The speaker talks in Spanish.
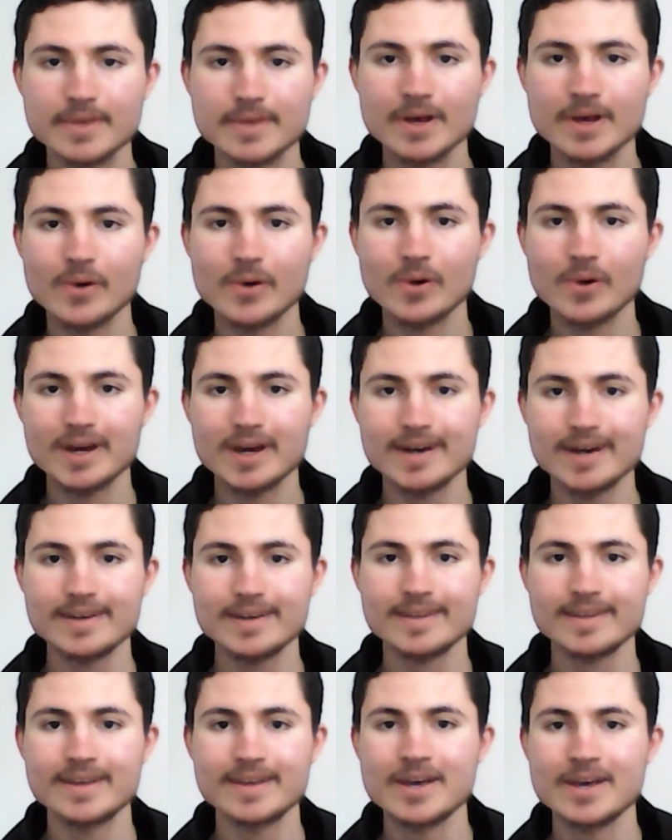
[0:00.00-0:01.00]
bien?
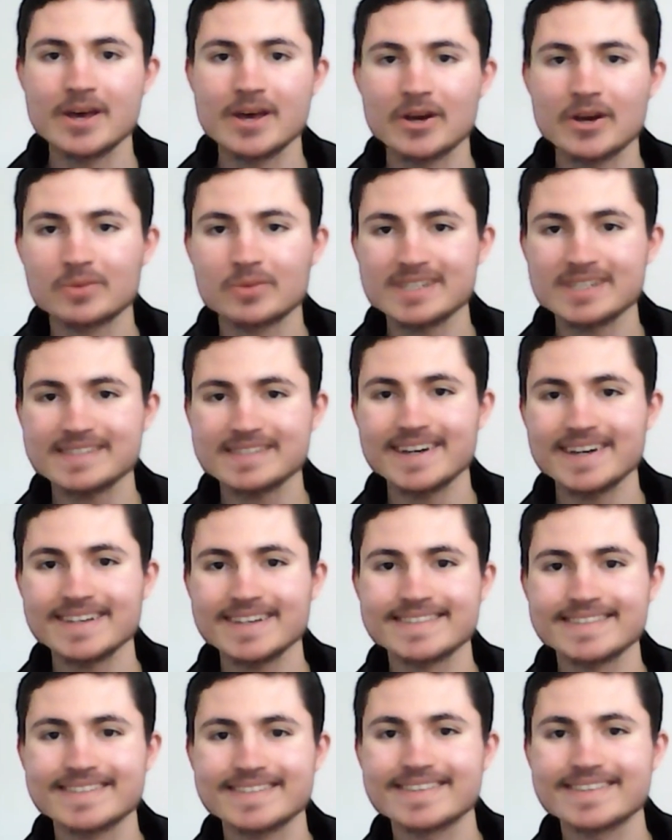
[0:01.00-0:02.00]
Ah, ¿cómo
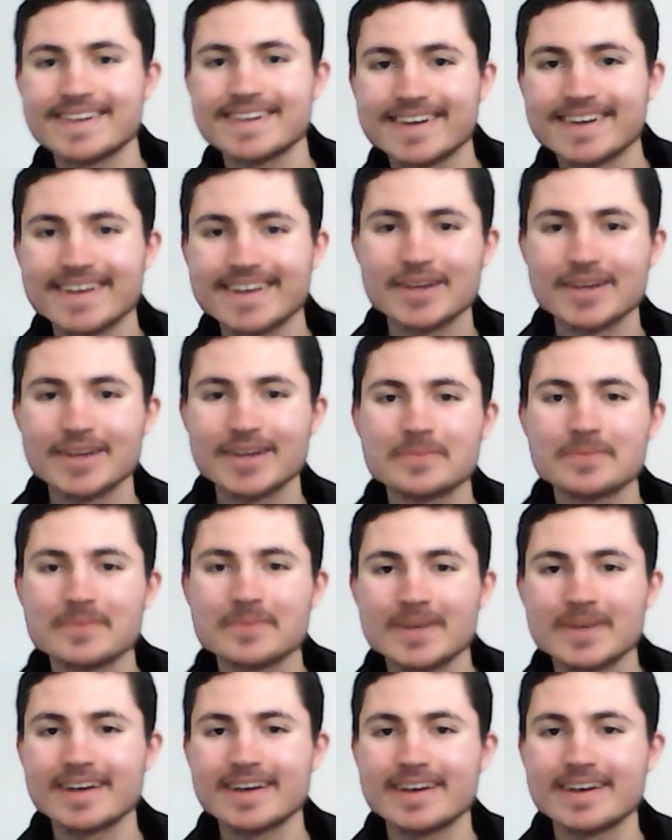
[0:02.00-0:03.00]
estás?
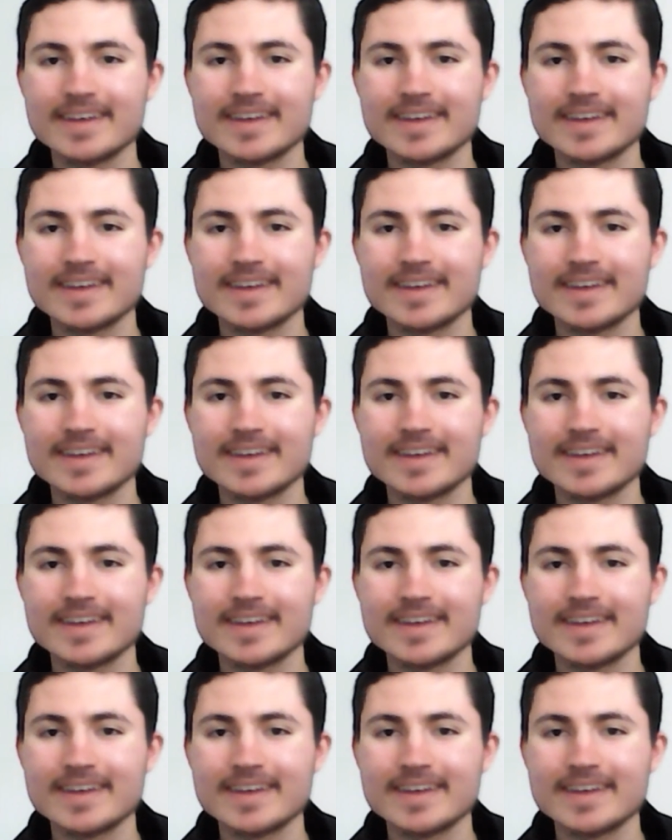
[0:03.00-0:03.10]
Todo